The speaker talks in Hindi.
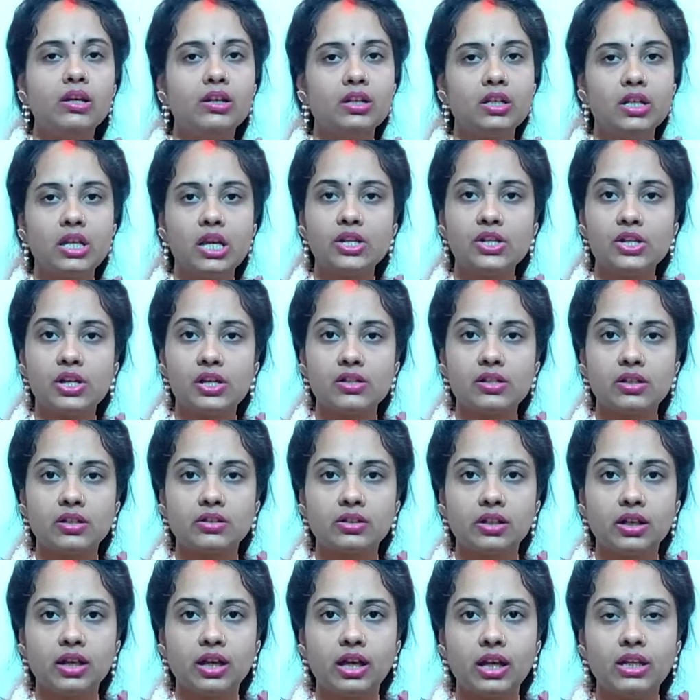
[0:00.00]
किया जा
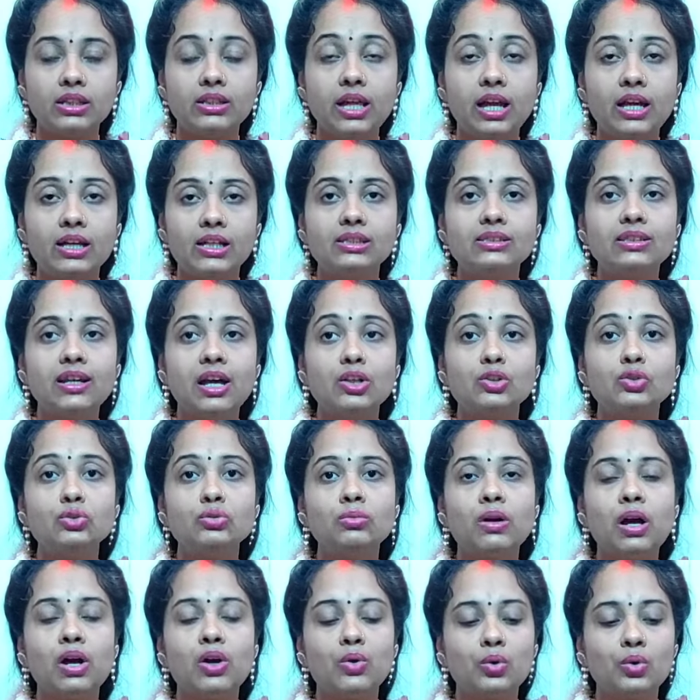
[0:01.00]
सकता है ताकि सासू
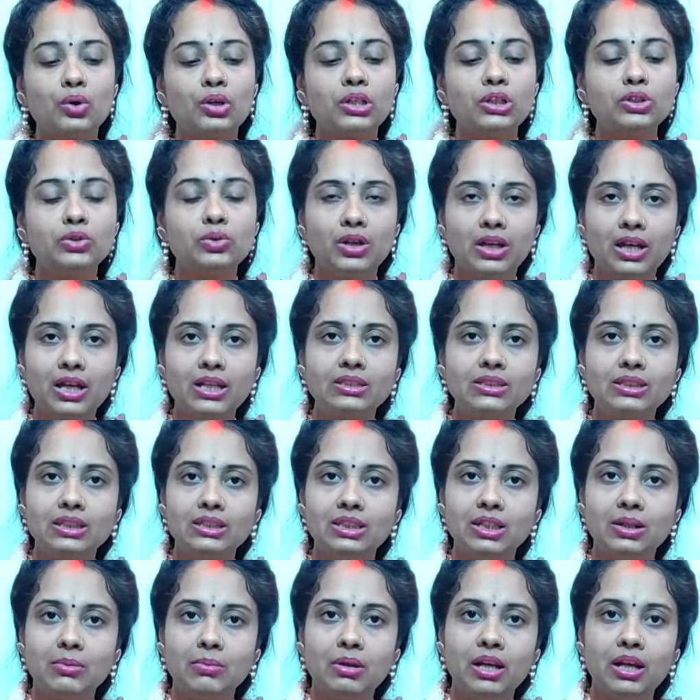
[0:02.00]
माँ को ही जो है
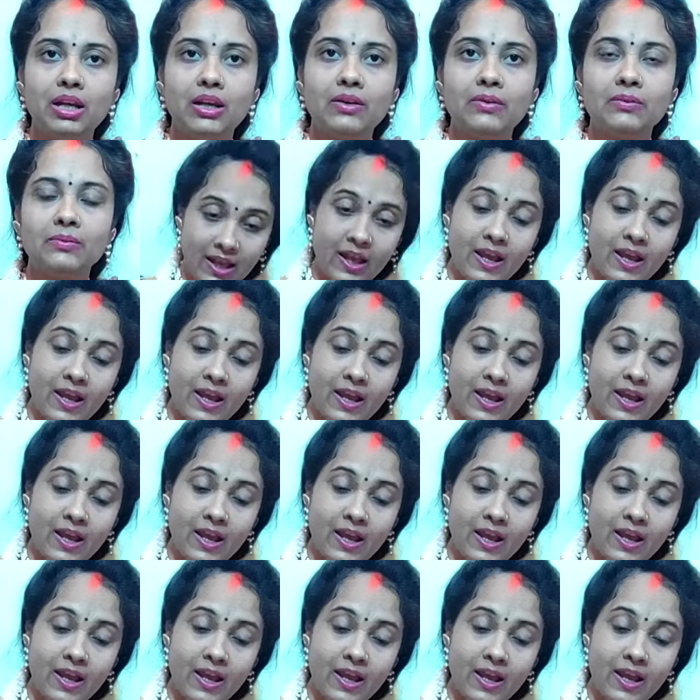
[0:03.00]
चीज़ें मिलें